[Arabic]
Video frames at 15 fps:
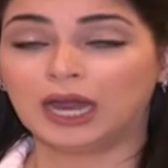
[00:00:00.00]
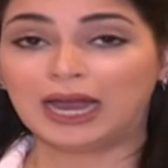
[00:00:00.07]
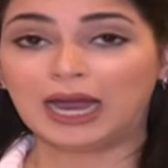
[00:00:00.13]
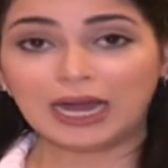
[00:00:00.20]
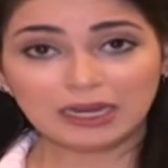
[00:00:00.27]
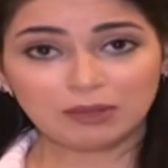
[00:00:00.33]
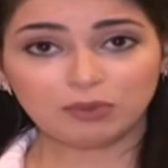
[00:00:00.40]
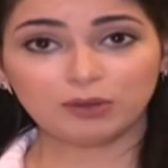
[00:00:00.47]

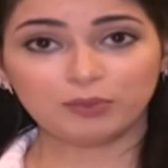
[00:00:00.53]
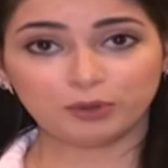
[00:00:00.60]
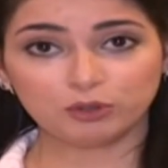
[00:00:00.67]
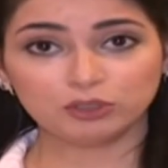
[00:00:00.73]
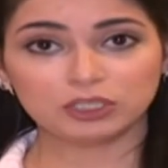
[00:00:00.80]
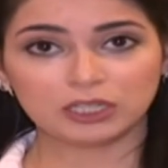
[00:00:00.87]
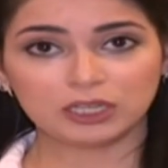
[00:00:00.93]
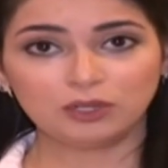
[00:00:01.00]
عالي
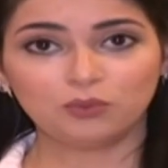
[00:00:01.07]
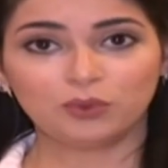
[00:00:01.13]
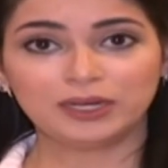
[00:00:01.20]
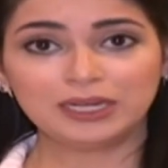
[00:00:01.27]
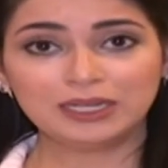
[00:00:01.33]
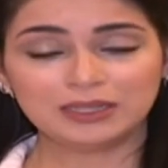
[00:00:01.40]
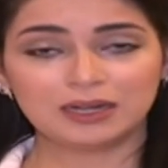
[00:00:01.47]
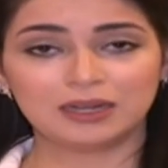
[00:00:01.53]
بالبروتين
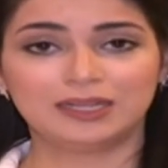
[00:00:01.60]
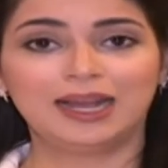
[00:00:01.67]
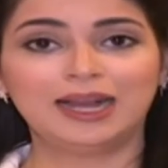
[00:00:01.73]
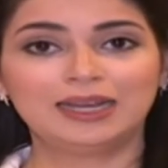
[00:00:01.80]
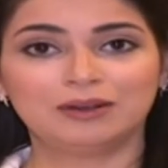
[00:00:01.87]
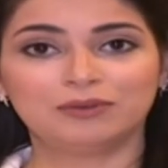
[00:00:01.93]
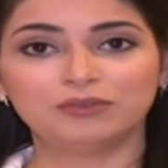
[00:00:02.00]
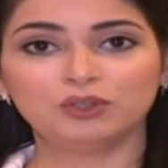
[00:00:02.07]
ونقدر
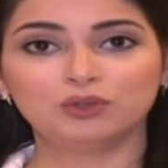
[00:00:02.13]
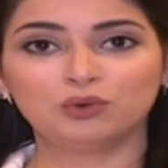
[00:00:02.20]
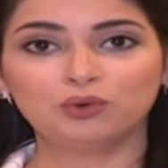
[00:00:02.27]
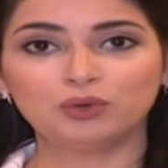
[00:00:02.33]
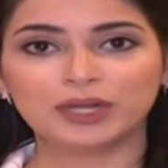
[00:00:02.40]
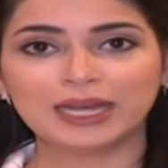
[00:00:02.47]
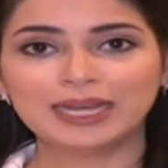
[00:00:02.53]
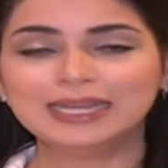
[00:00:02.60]
نتحكم في
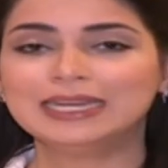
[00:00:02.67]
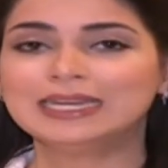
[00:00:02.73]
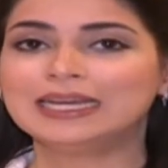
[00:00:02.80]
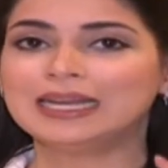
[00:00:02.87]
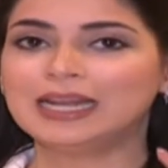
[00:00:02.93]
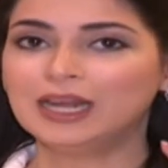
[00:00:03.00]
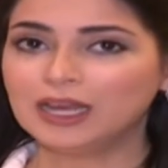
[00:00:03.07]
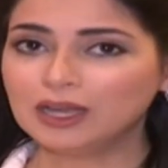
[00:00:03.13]
دهونه
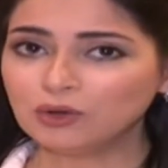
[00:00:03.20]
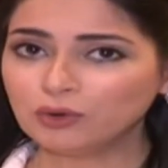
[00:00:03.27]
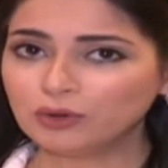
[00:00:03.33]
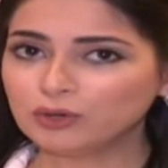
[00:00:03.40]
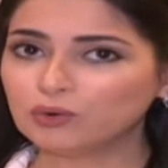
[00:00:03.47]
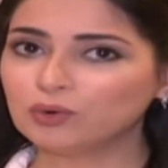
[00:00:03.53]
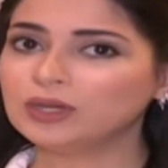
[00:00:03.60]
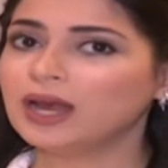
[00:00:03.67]
الحلو
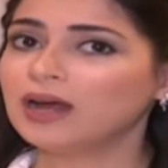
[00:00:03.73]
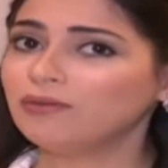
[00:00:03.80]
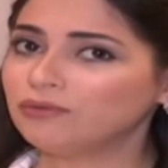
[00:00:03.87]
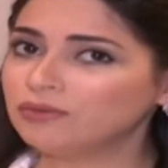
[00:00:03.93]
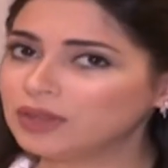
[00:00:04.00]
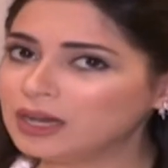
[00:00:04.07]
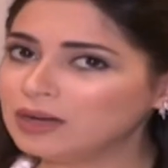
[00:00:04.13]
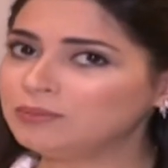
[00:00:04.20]
يكون
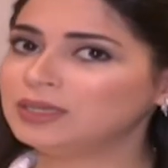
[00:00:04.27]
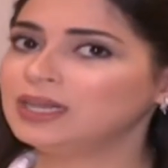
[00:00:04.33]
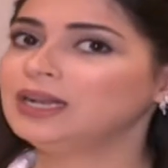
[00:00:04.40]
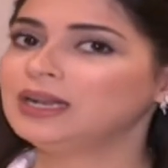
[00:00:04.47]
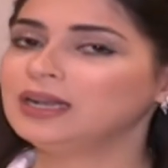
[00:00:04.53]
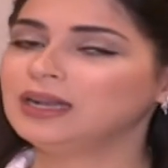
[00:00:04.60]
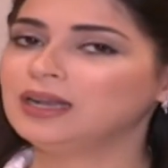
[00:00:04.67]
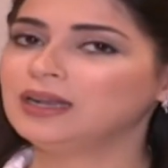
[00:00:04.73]
أفضل من
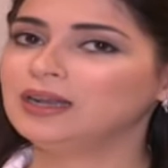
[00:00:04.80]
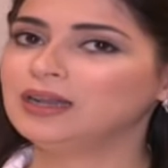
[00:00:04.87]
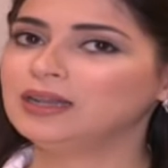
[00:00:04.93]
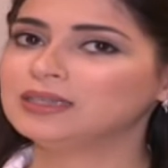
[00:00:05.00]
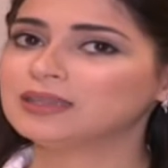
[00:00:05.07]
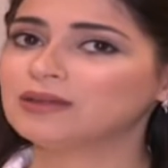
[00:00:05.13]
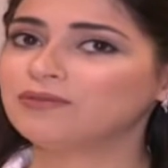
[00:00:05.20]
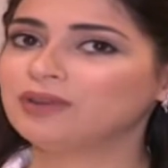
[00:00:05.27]

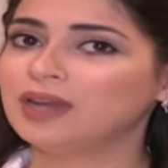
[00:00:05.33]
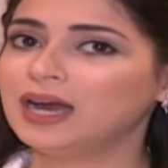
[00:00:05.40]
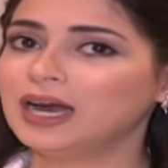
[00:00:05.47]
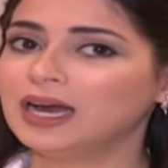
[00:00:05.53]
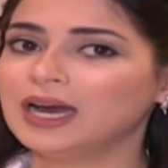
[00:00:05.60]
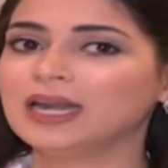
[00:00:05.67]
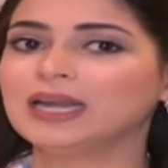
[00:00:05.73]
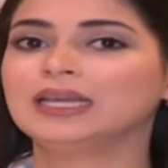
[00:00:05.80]
الصنف
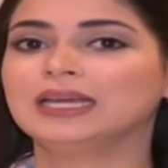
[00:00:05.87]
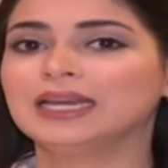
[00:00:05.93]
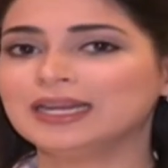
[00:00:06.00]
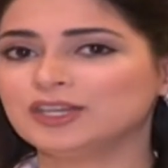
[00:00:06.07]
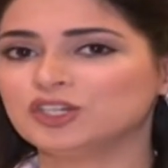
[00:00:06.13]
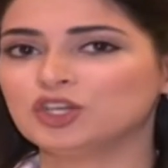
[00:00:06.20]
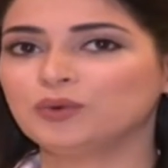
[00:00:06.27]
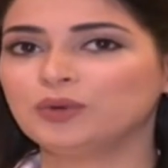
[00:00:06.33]
الآخر اللي كله
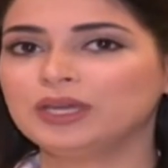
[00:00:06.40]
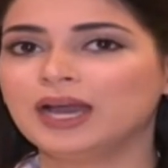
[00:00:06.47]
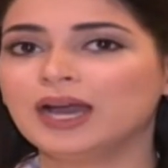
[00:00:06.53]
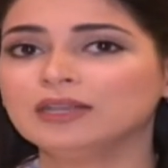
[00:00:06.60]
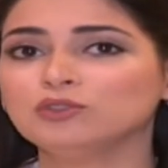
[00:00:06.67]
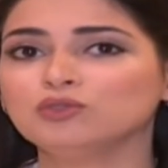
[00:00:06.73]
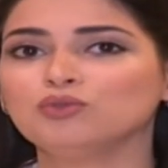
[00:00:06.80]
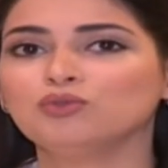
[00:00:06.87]

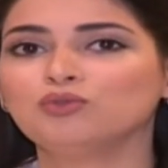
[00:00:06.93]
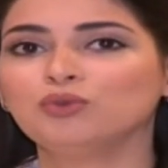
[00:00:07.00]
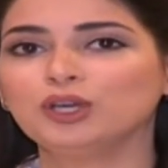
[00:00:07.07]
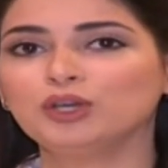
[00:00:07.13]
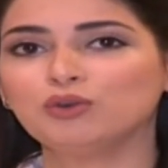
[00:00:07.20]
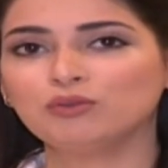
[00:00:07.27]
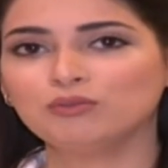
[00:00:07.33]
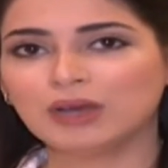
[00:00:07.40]
نشويات
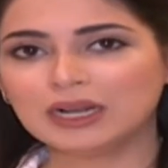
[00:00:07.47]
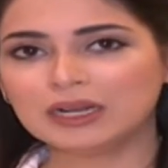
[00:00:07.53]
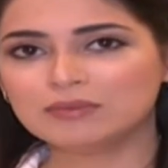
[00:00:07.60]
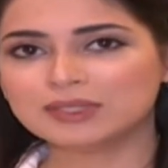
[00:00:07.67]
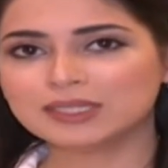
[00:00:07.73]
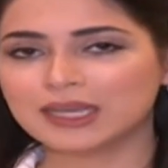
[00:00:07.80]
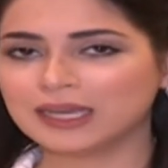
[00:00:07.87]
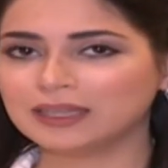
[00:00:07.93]
ويكون مقلي
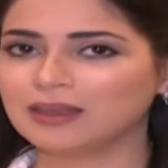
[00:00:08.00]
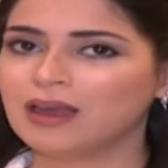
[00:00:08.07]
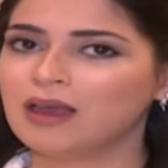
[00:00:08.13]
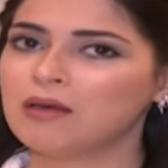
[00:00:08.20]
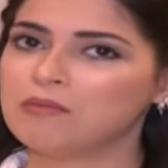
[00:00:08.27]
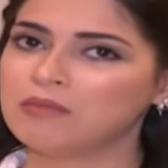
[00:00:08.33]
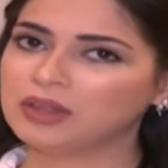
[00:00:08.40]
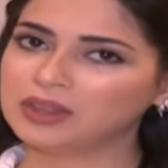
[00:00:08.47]
بالزيت
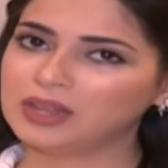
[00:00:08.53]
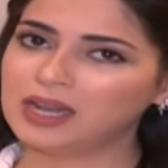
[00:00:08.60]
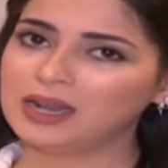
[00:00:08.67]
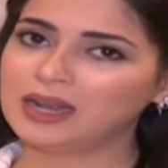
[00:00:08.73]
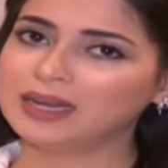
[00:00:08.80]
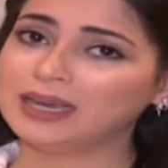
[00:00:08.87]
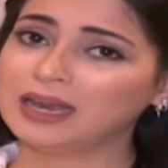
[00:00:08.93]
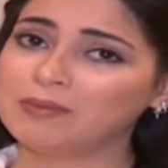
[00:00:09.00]
مثل
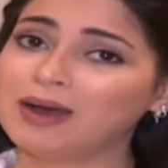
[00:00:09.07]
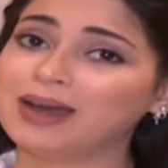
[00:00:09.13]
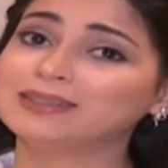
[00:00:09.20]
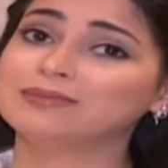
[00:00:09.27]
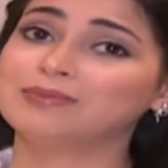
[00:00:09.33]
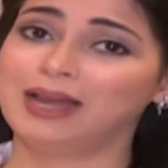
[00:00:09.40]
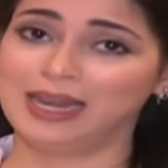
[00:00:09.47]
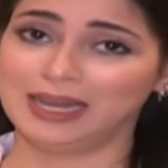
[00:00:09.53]
القيمات مع